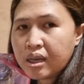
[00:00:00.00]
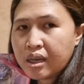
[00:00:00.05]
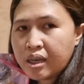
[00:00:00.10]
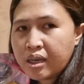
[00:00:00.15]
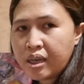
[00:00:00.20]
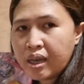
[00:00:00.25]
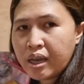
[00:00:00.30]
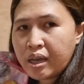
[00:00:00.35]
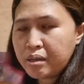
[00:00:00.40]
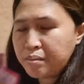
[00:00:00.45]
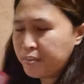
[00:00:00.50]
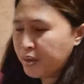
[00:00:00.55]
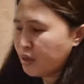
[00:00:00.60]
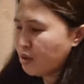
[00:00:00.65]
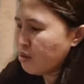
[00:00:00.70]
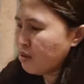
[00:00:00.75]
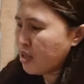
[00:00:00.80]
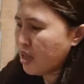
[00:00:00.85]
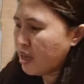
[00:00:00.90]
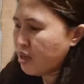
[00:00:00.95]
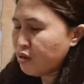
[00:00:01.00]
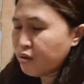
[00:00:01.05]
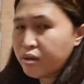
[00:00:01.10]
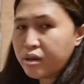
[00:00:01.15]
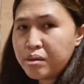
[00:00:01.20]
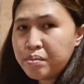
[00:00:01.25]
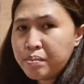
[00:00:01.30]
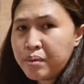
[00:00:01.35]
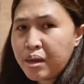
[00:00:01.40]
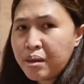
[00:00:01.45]
Ayan, meron tayong
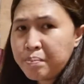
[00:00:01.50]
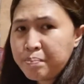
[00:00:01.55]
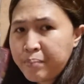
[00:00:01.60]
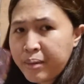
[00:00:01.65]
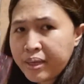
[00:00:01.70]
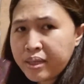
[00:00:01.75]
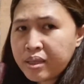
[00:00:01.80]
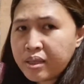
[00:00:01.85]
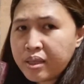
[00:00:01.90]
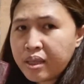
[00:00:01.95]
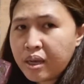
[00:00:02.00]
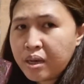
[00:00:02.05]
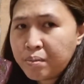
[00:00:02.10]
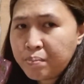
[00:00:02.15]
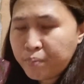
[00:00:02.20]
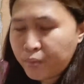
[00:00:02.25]
limang pad ng